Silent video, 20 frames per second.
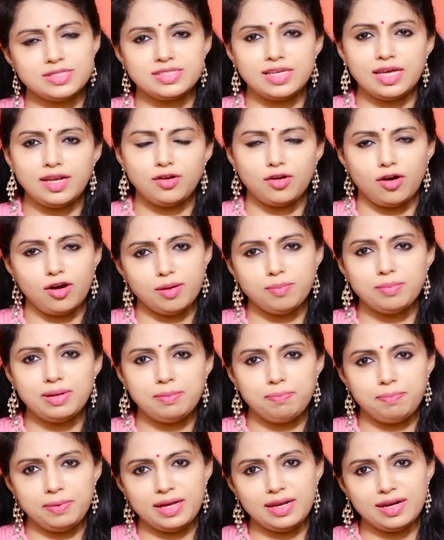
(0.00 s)
వస్తే
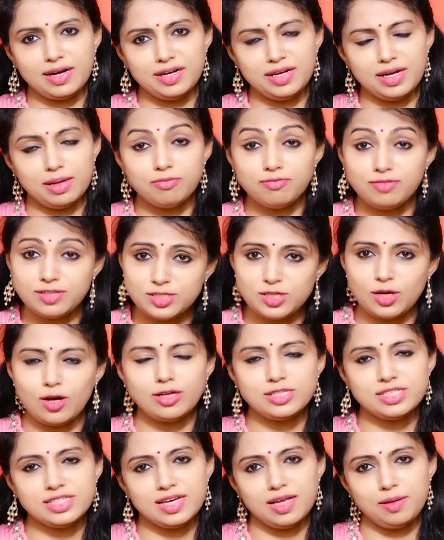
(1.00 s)
నార్మల్ పెయిన్ అంటాం
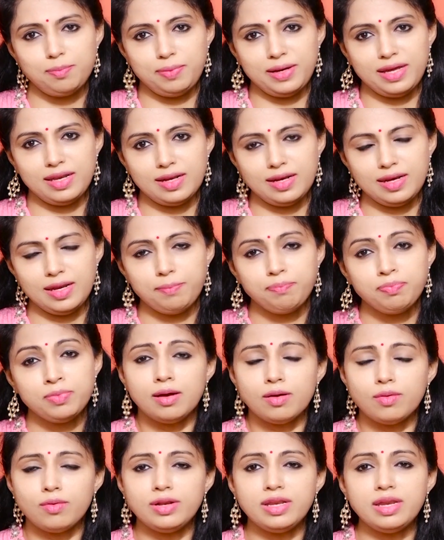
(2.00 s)
ఫిజియోలాజికల్ పెయిన్ అని
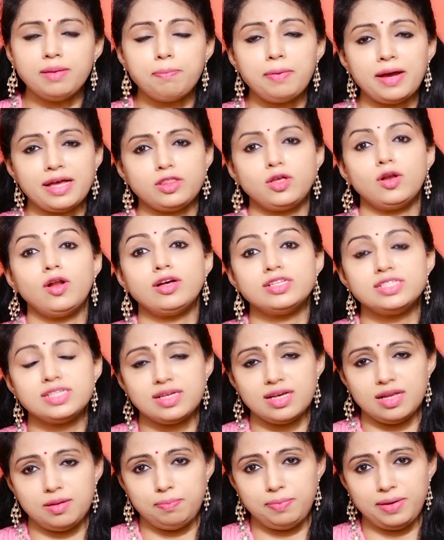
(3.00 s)
కొన్ని
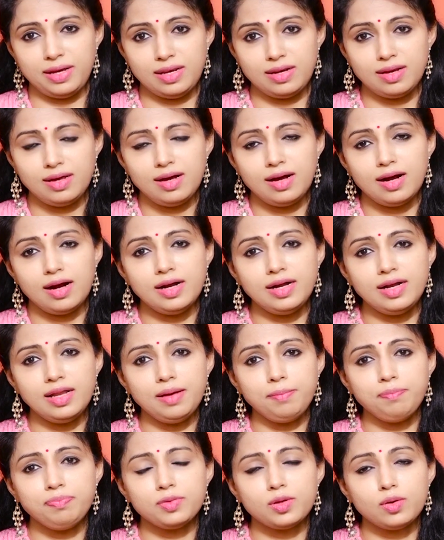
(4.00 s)
ప్యాథలాజికల్ పెయిన్
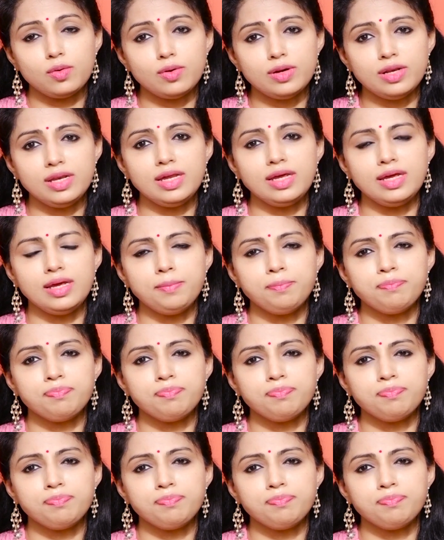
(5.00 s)
అంటే కొన్ని